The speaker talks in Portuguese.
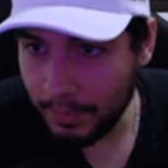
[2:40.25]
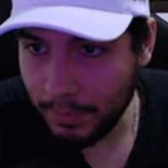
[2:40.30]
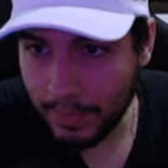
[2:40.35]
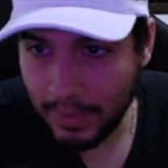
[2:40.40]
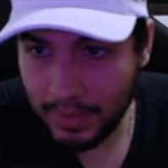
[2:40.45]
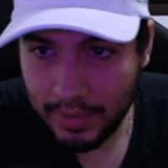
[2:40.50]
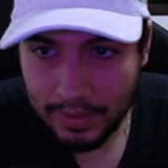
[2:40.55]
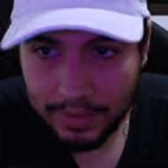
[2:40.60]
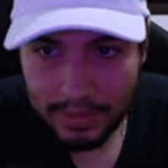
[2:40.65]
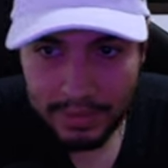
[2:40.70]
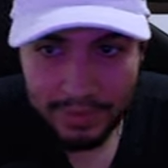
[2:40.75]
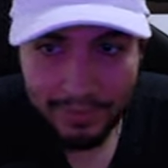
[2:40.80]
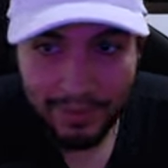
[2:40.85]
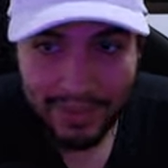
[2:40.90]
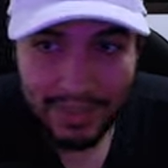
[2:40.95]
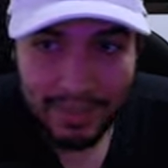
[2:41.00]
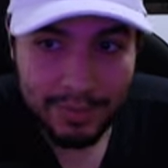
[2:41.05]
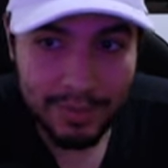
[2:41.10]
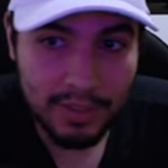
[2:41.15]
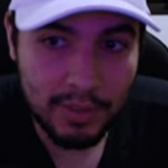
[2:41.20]
porque você vai
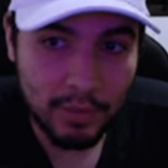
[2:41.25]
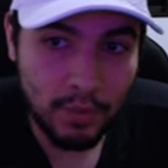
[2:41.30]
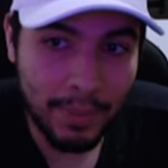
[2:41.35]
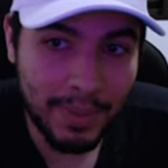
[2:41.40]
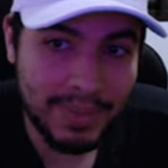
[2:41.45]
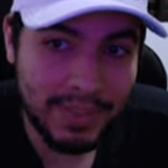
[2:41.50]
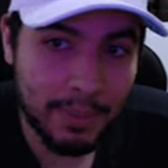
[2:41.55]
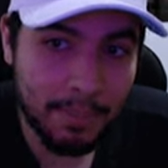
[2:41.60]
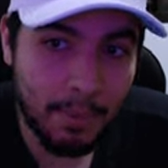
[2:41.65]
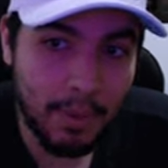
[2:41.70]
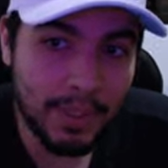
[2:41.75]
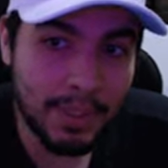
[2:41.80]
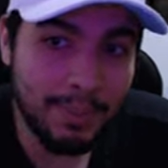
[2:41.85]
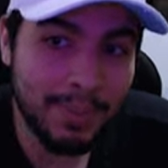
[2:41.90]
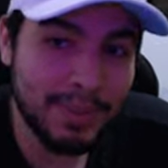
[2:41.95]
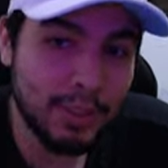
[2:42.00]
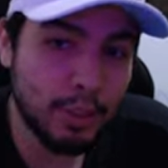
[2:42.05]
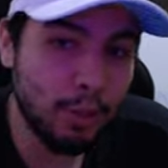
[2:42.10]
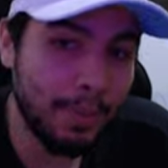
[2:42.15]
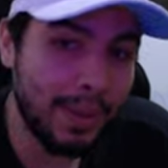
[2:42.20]
ter que transformar essa bota
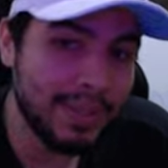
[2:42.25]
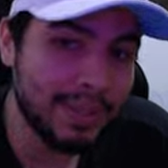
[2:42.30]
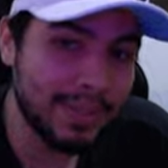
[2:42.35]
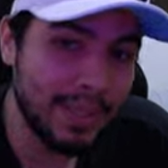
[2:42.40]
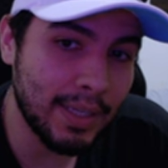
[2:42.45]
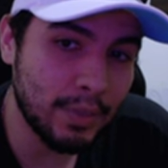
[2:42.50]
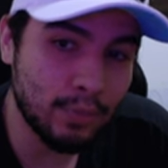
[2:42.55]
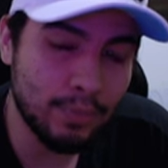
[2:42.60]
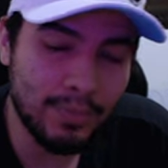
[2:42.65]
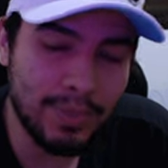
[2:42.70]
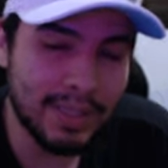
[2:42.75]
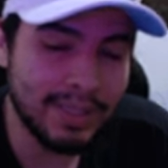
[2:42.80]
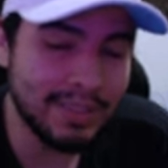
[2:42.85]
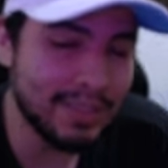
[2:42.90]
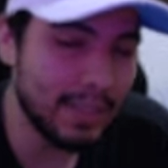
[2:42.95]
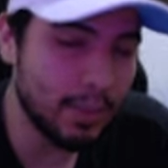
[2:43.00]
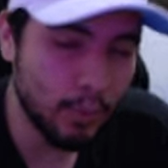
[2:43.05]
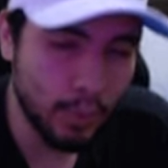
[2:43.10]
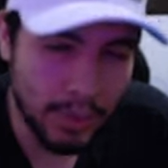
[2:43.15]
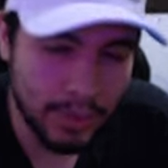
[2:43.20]
mais cedo ou mais tarde com o
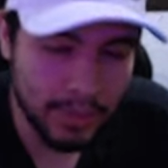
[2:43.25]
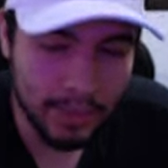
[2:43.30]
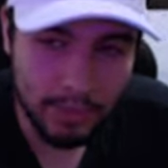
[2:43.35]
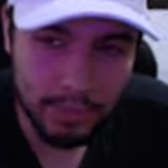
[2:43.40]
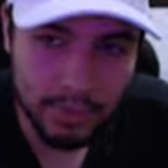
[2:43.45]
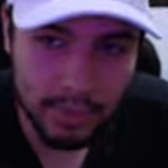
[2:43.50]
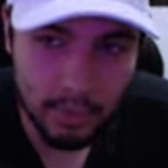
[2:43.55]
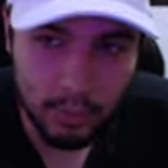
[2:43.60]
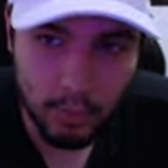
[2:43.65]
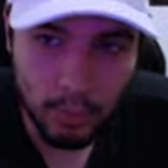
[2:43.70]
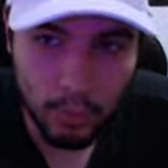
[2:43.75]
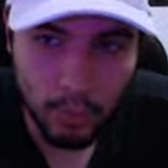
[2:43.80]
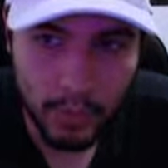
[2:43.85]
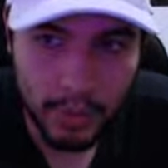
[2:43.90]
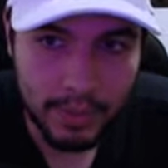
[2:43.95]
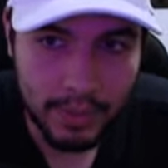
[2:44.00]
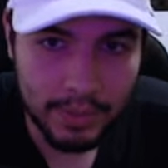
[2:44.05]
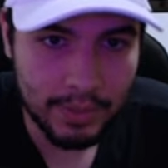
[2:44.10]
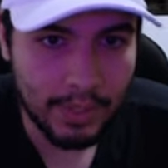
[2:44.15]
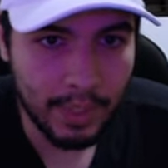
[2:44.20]
terceiro item, com o segundo
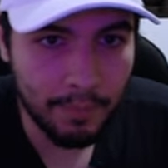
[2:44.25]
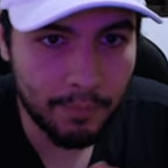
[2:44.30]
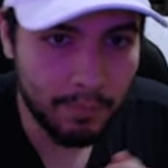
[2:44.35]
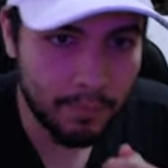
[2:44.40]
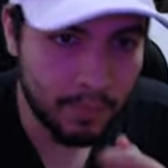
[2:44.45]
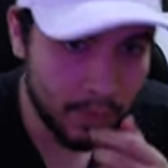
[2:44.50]
item, tá?